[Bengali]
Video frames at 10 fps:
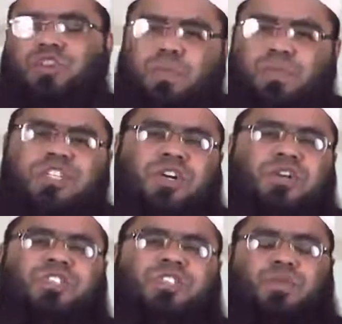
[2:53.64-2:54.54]
কবরে
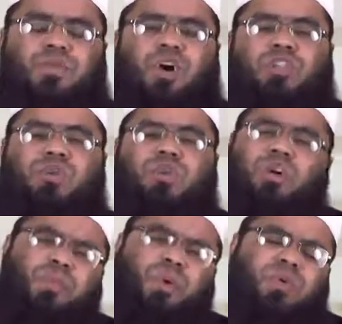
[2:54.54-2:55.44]
যখন যাব তখন
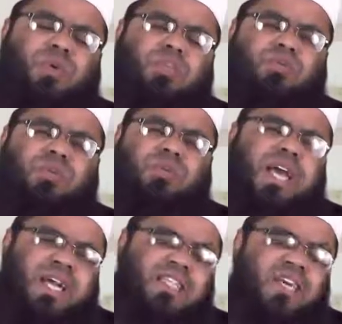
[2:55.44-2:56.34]
কবরেও কিন্তু এই
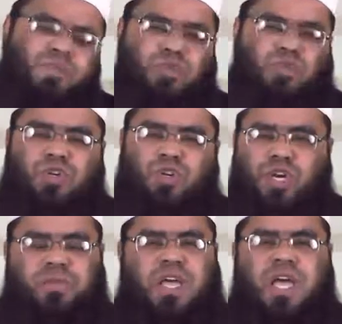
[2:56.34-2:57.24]
আকিদারই প্রশ্ন করা
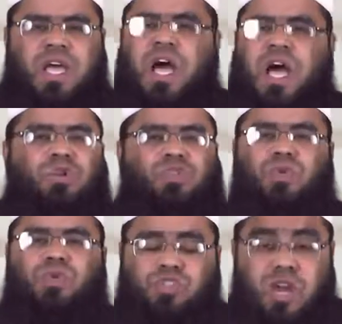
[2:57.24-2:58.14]
হবে আমি
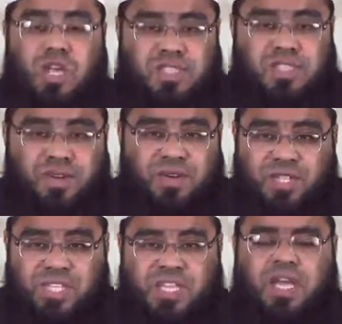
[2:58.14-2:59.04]
কতটুকু সোলাতে দায়ী
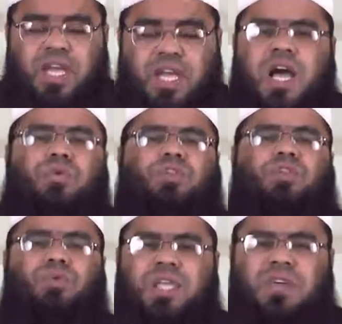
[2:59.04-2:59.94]
করেছি আমি
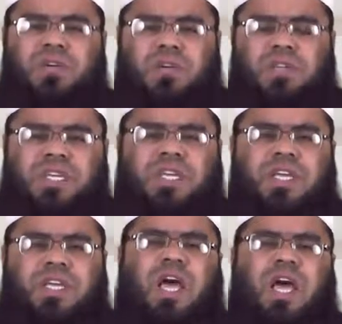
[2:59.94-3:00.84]
কতটুকু দান করেছি
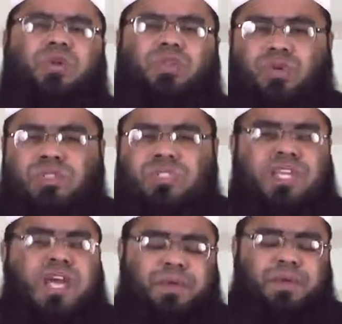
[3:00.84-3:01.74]
আমি কতটুকু
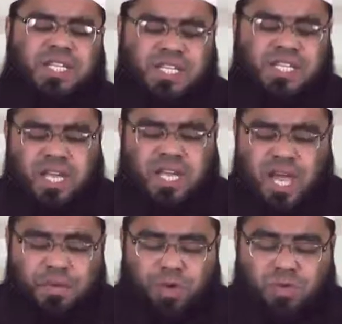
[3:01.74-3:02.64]
শ্যাম রেখেছি
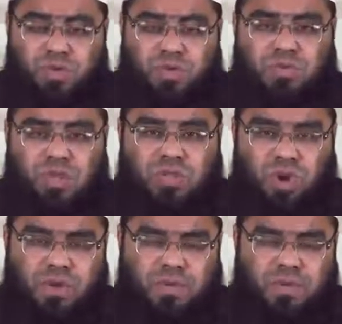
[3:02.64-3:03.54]
আমি কত
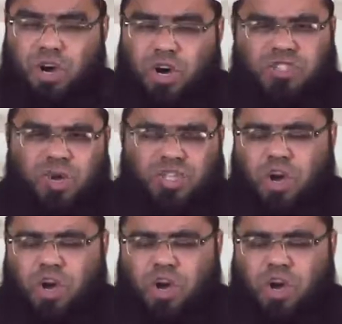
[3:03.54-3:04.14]
কয়বার হজ করেছি